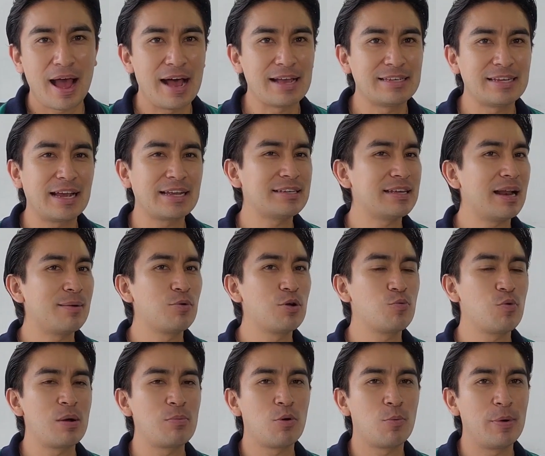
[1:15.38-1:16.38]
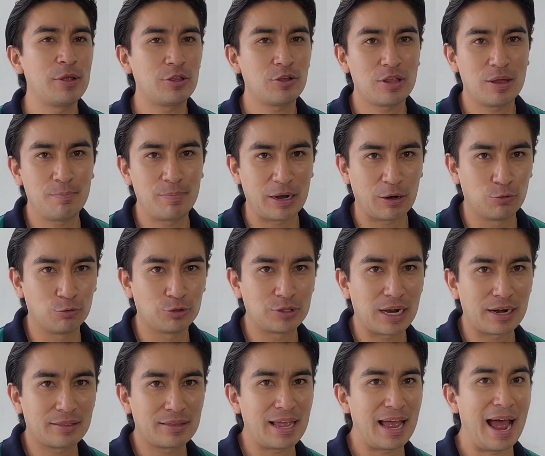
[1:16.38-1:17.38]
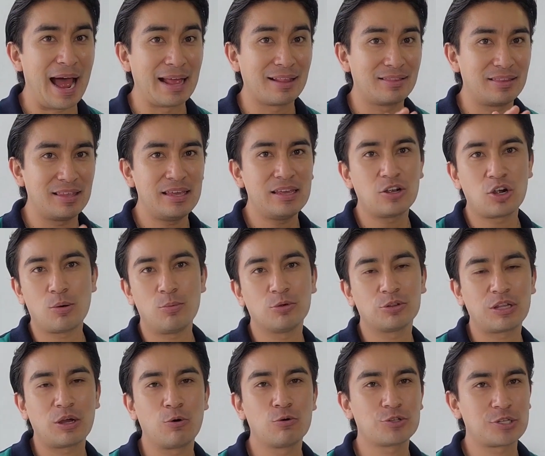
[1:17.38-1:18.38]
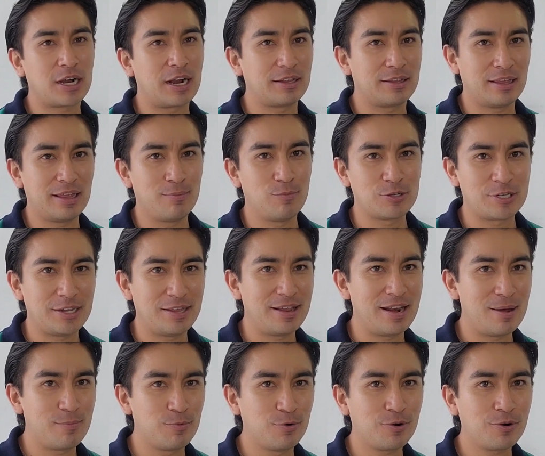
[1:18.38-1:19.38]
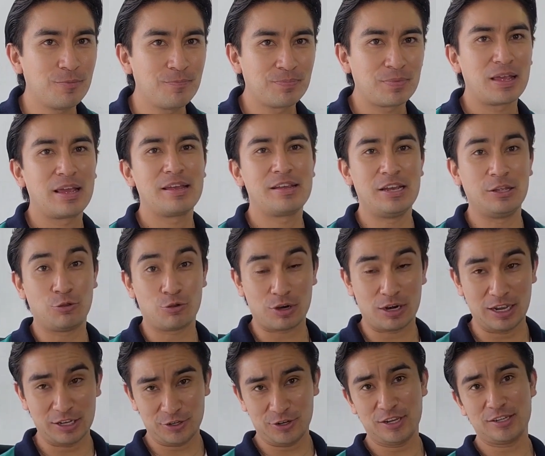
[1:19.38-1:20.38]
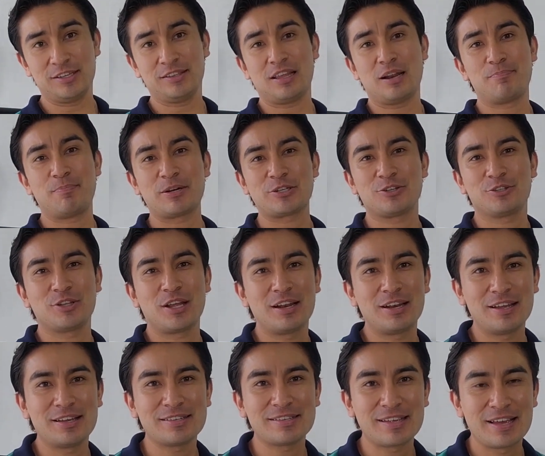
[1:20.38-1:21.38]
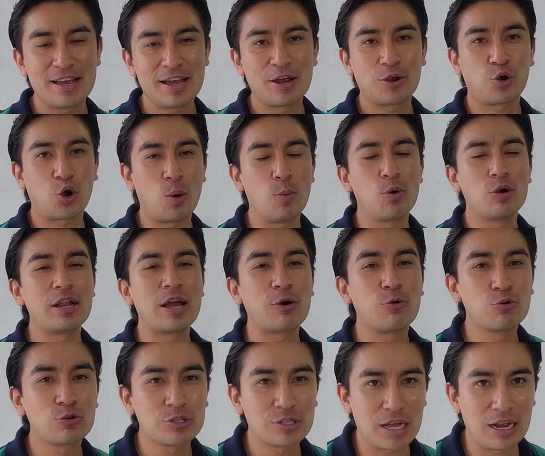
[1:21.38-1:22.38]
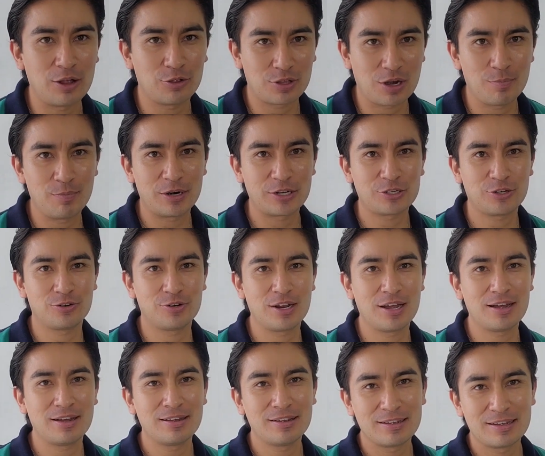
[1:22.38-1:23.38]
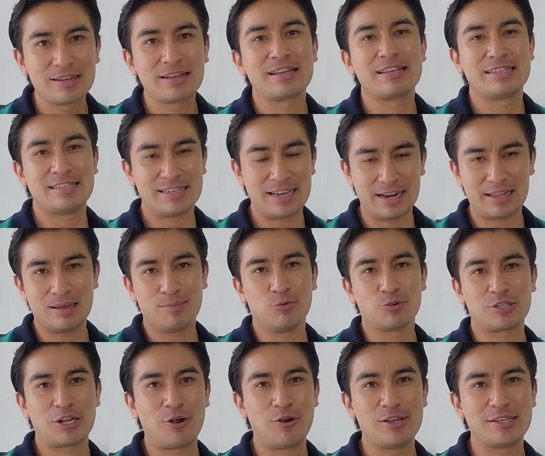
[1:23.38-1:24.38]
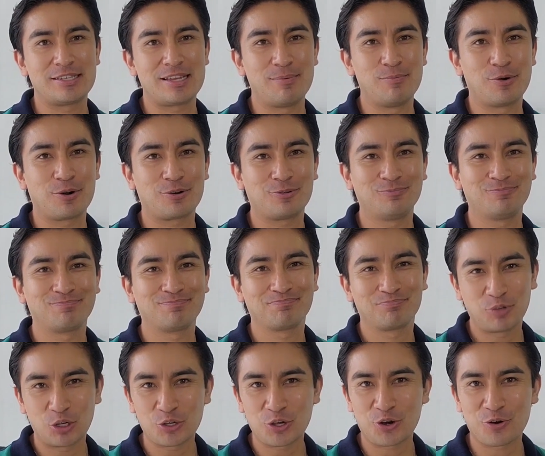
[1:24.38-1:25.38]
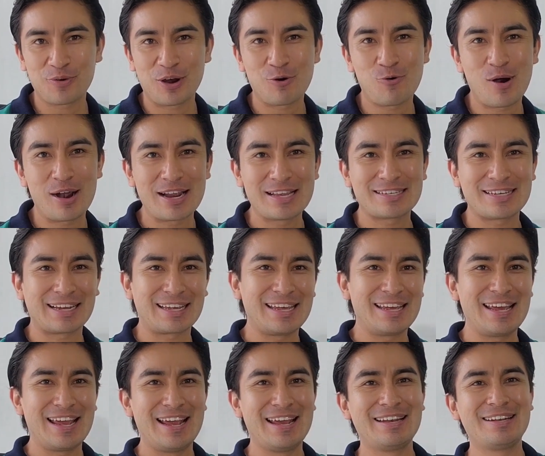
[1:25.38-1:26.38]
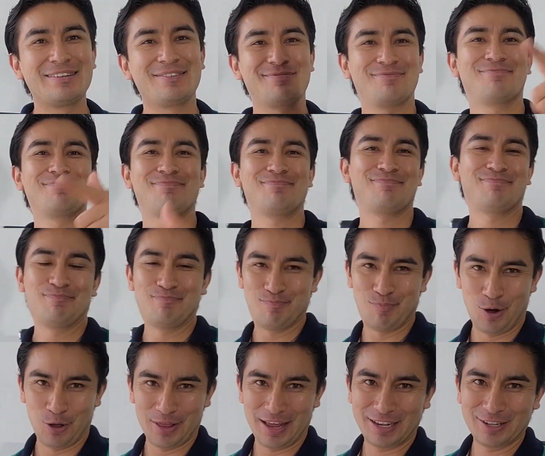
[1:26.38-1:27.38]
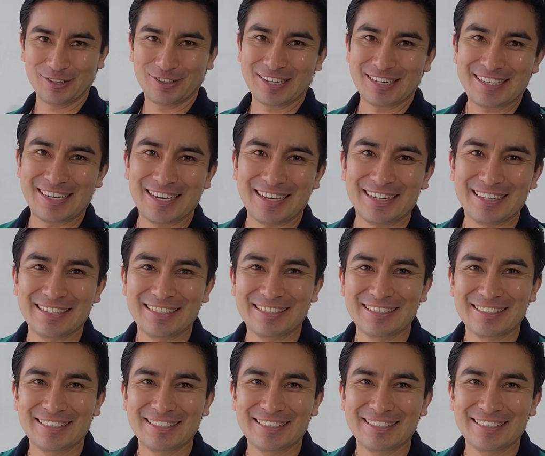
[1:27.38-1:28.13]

Así que sería muy buen momento de preguntarte a ti cómo te gusta que te demuestren el amor y en tus relaciones interpersonales, cómo le gusta a la otra persona ser demostrado este amor. Yo soy Rubén Juárez, aquí en Poder Noticias.